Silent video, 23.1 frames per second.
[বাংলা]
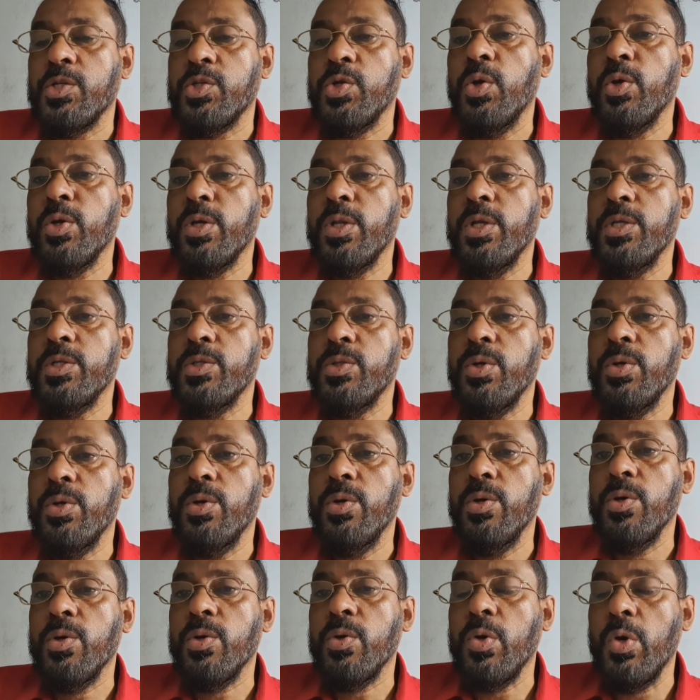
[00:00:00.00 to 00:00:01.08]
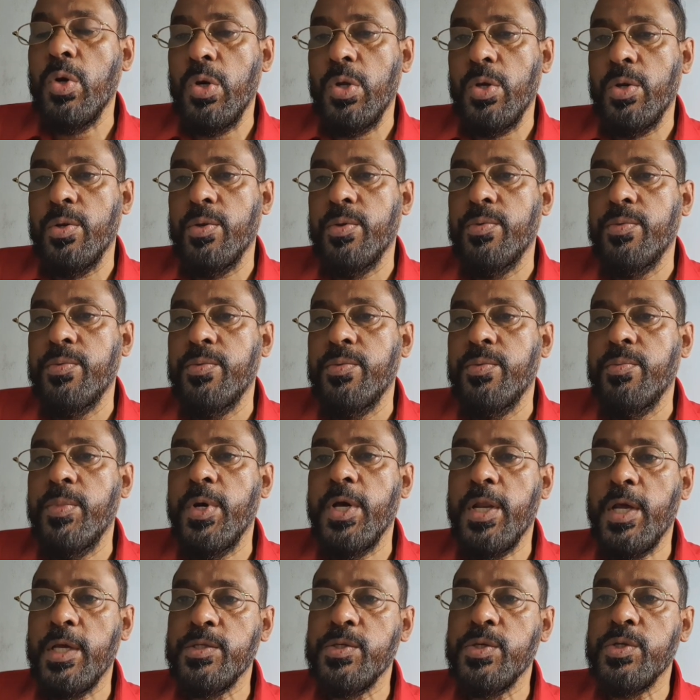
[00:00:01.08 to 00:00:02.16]
সংগৃহীত কর বা
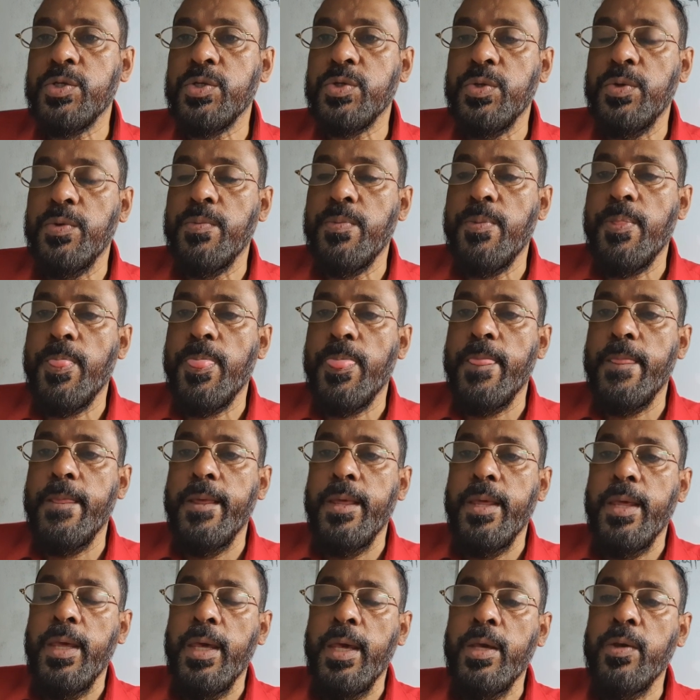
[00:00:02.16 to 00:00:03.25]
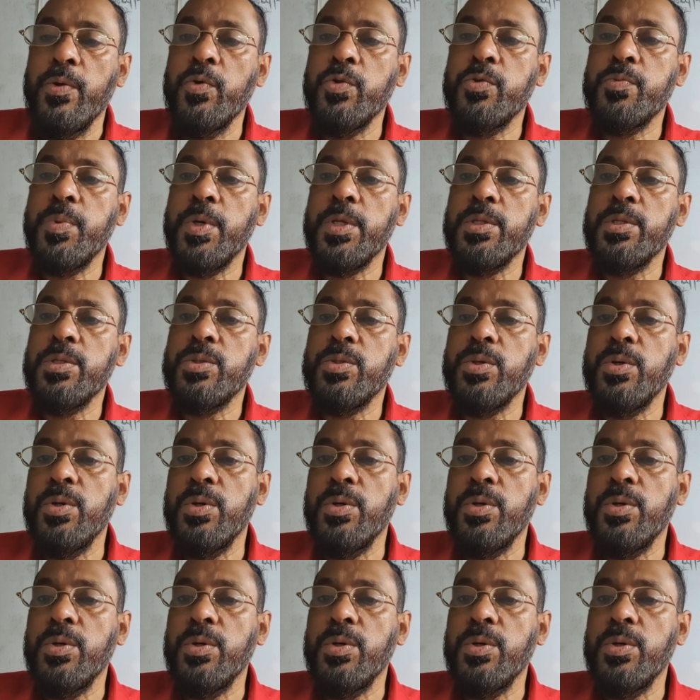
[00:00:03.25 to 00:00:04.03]
রাজস্ব এই উৎপাদিত